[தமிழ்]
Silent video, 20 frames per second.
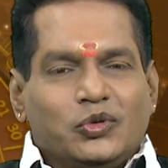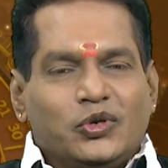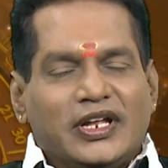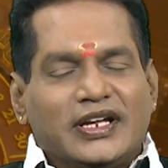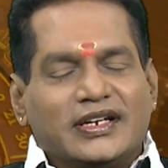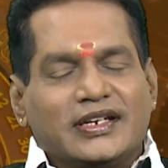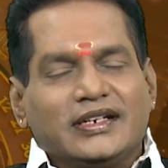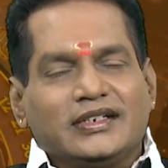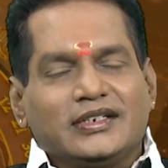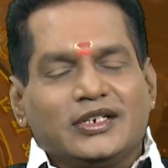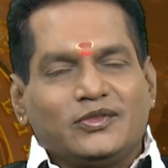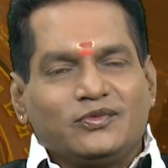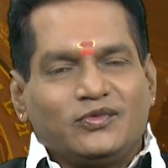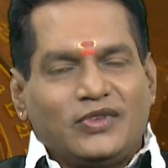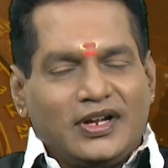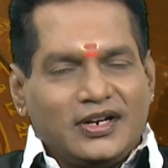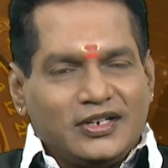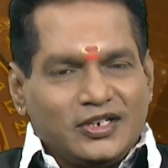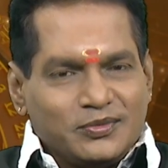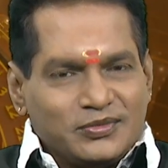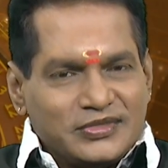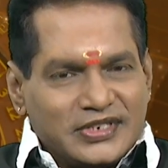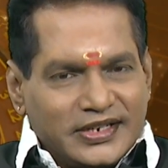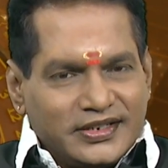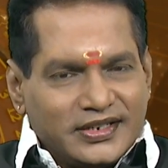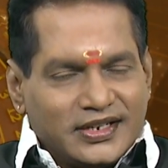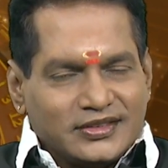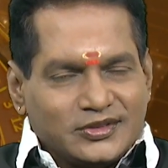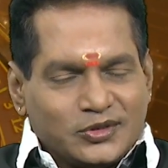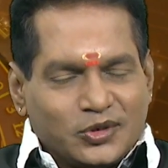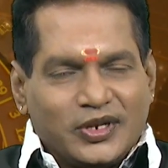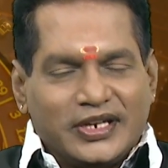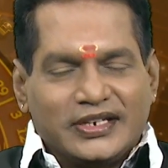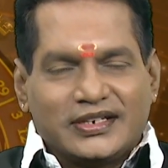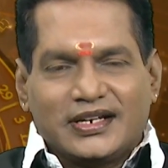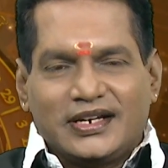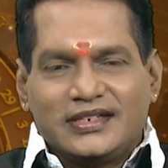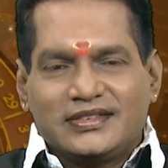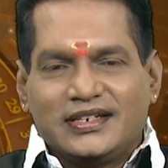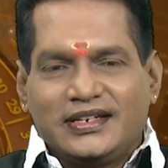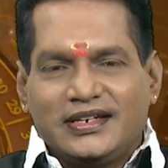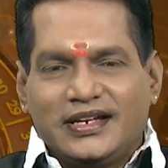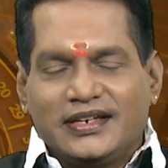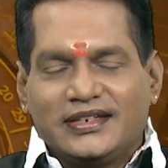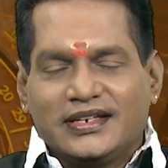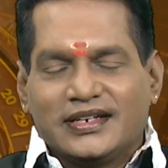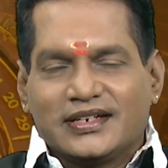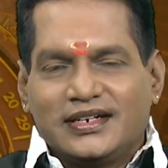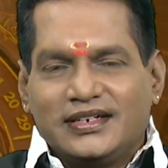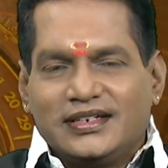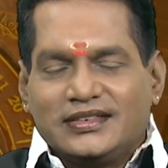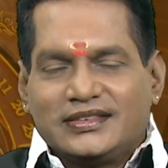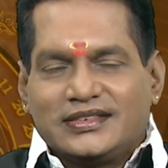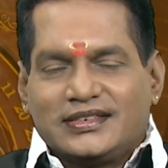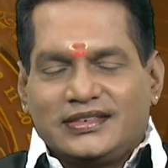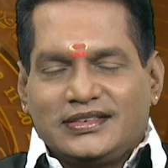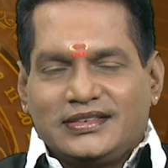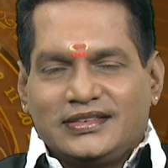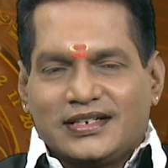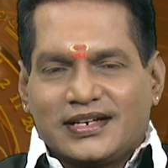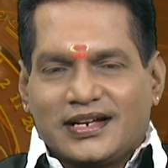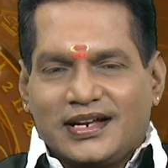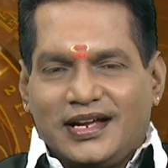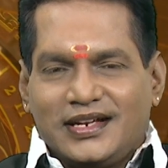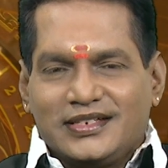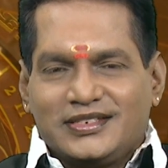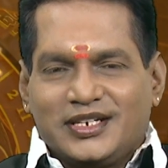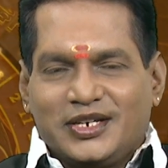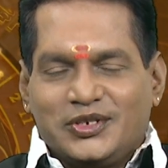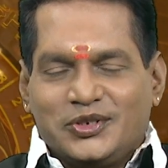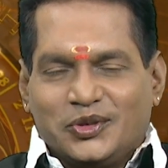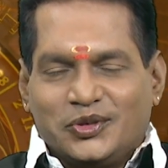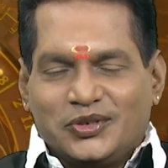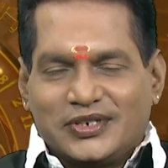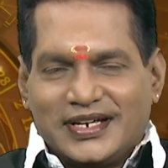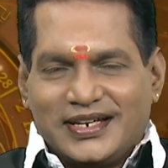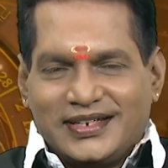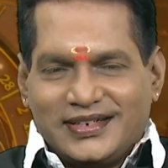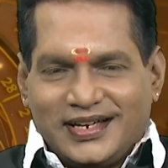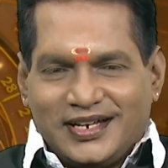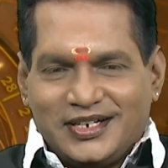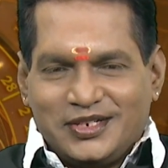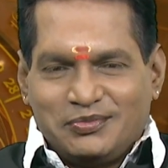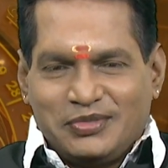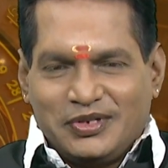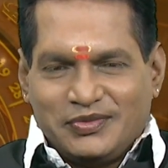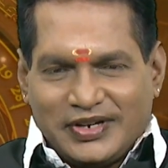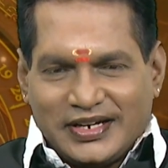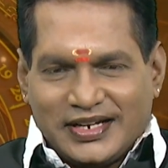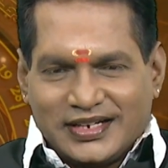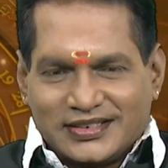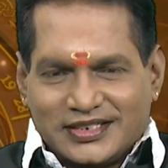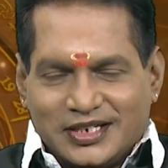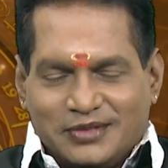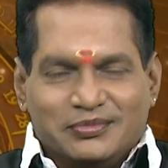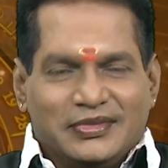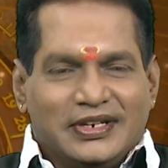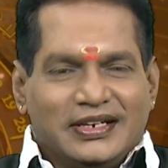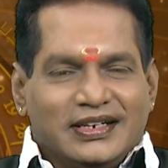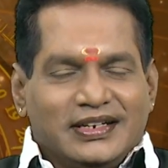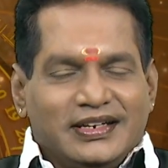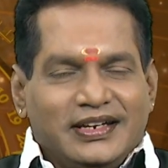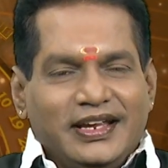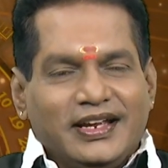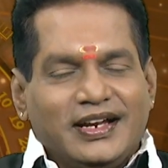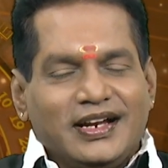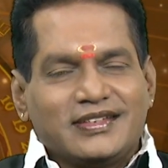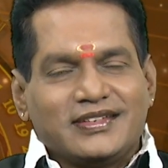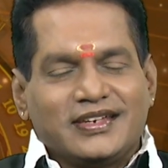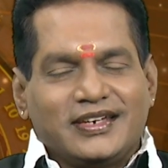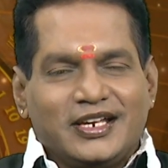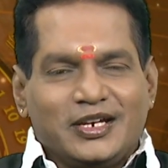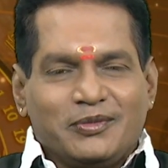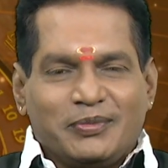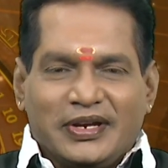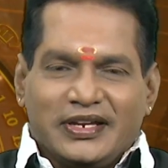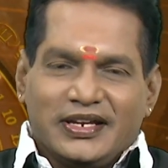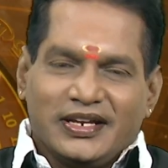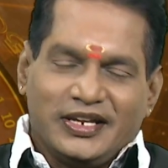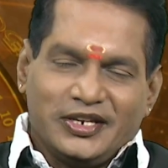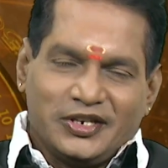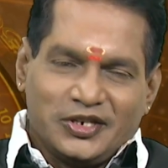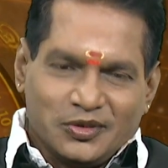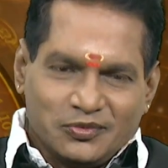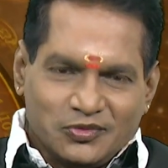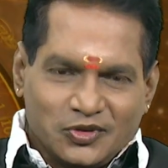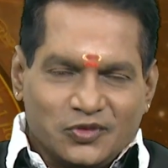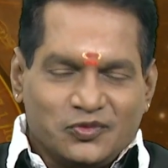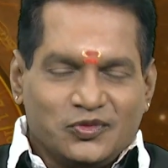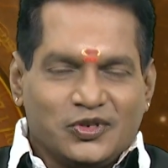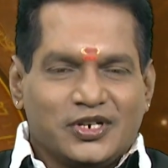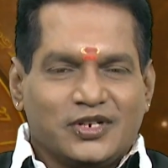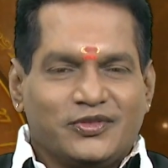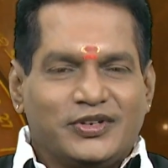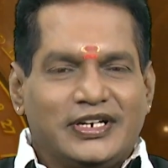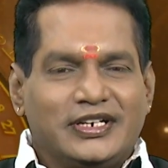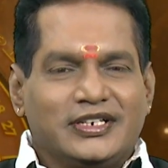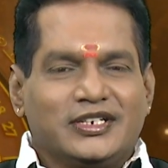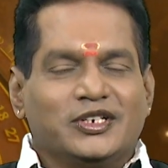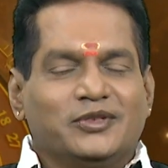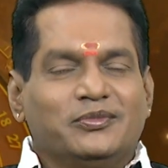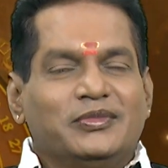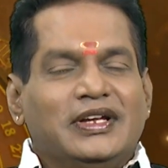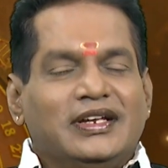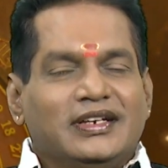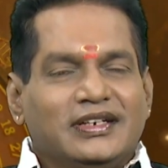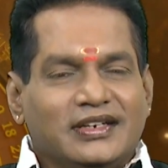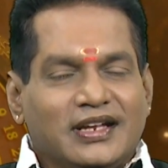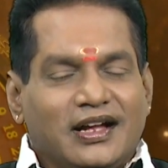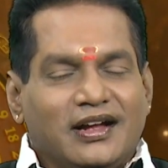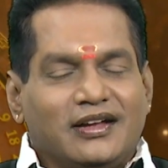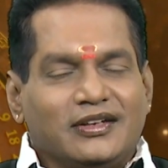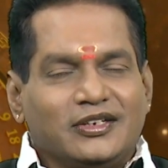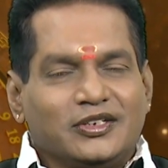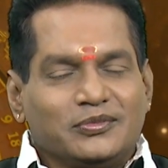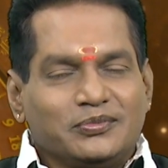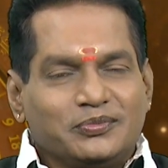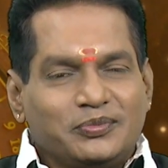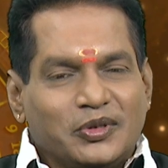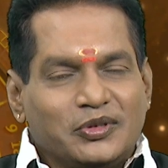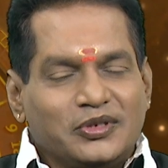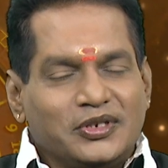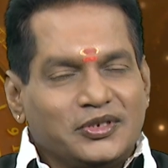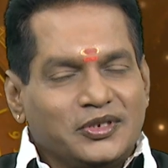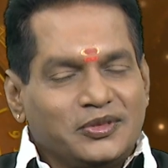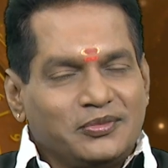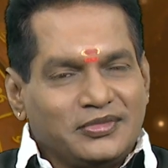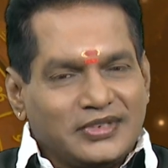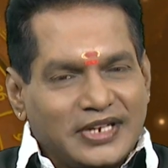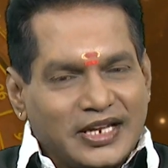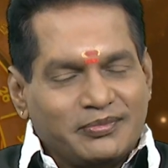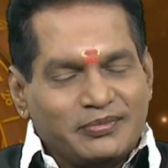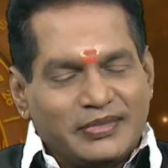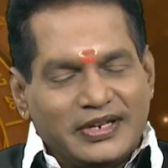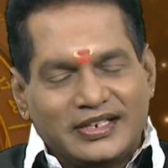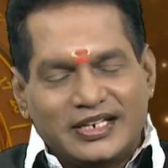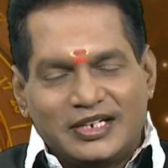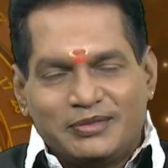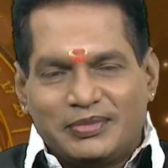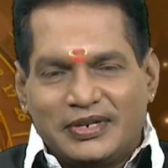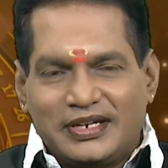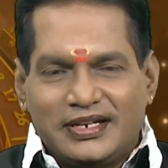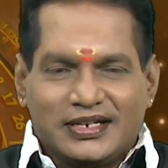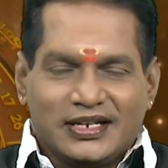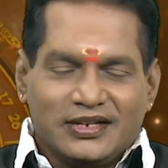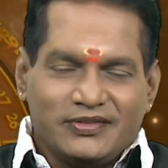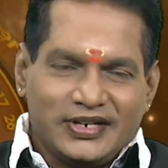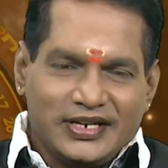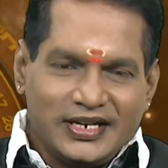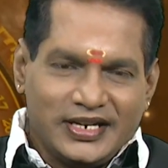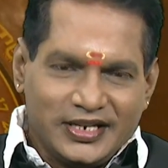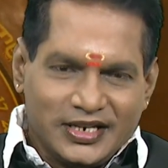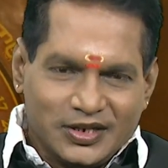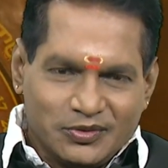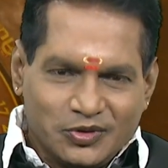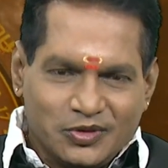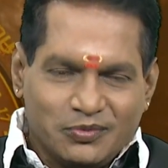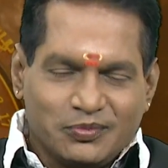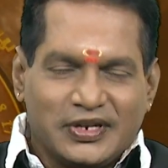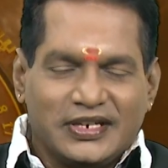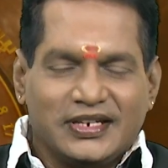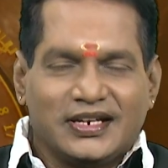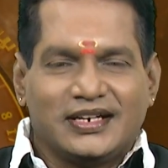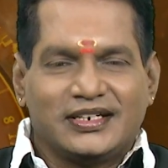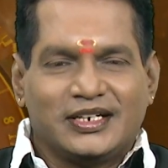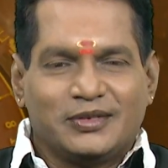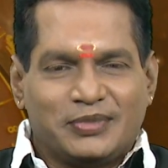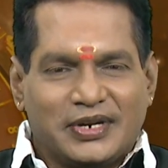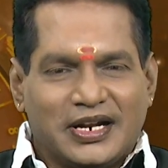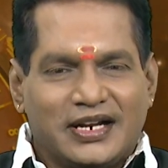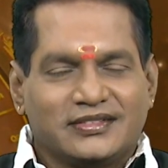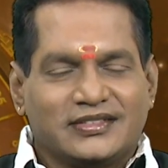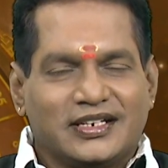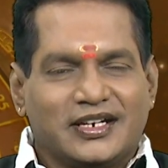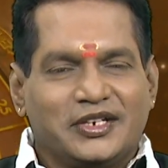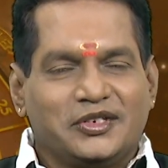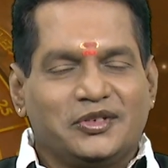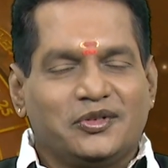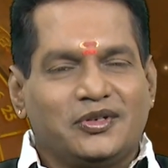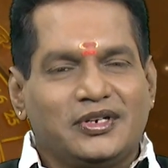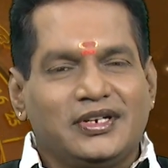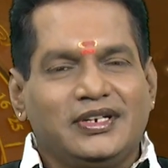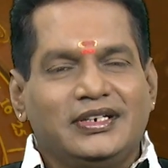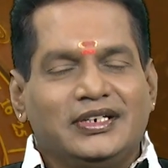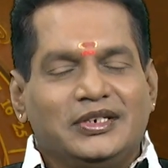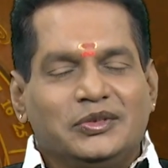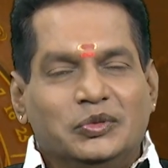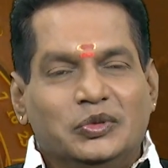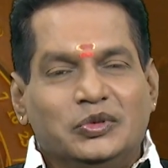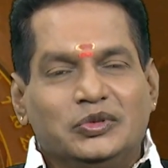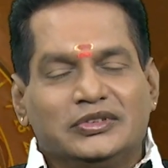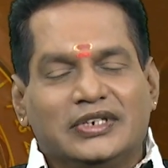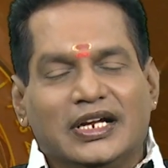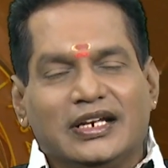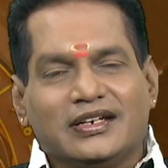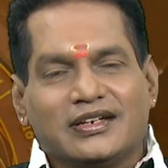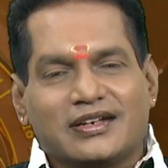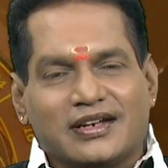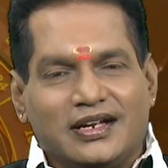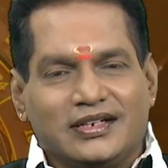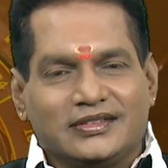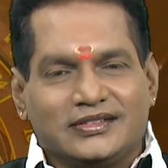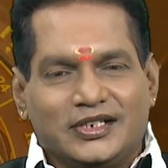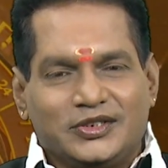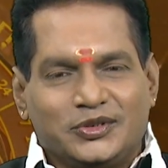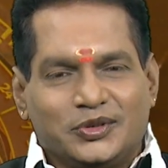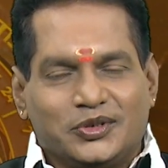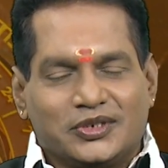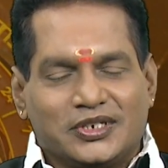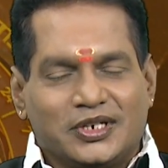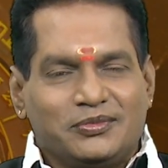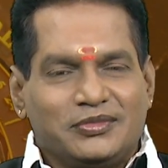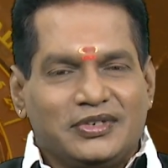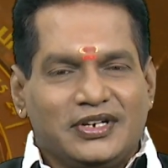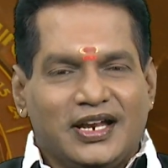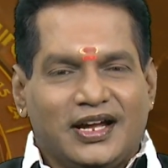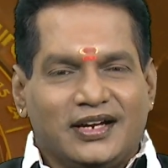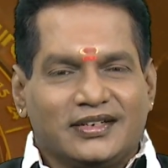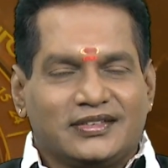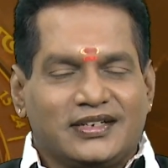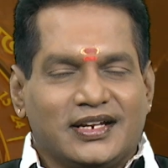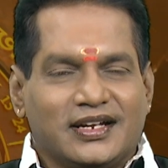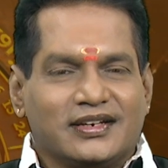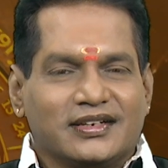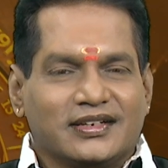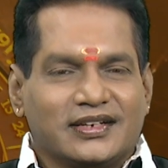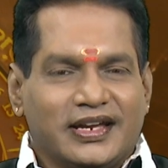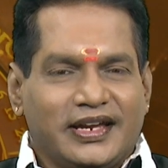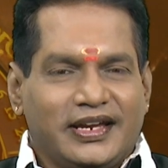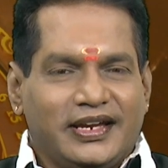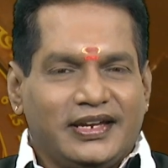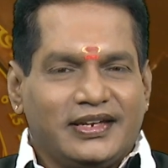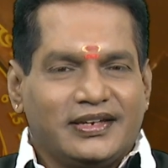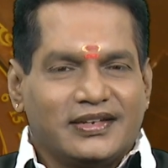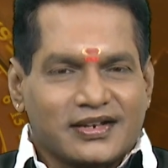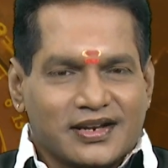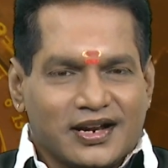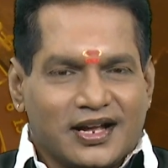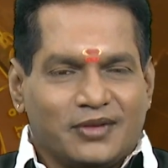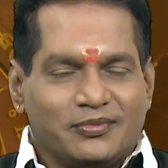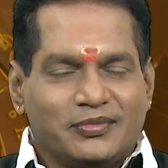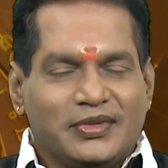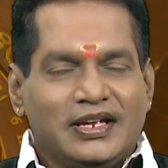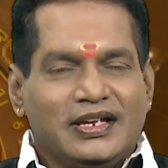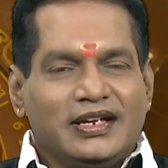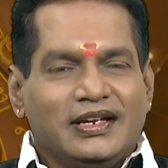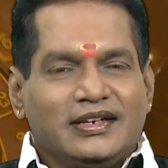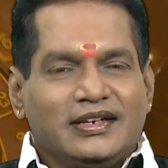உலகெங்கும் வாழும் ஜெயா தொலைக்காட்சி நேயர்களுக்கு ராஜயோக அன்பு வணக்கம் நிகழ்ச்சியில் பயணிக்கும் ஒவ்வொருவருக்கும் நாளும் பொழுதும் நன்மைகள் பெருக வேண்டிய உண்மையான பிரார்த்தனையோடு உங்கள் ராஜயோகம் டாக்டர் கே ராம்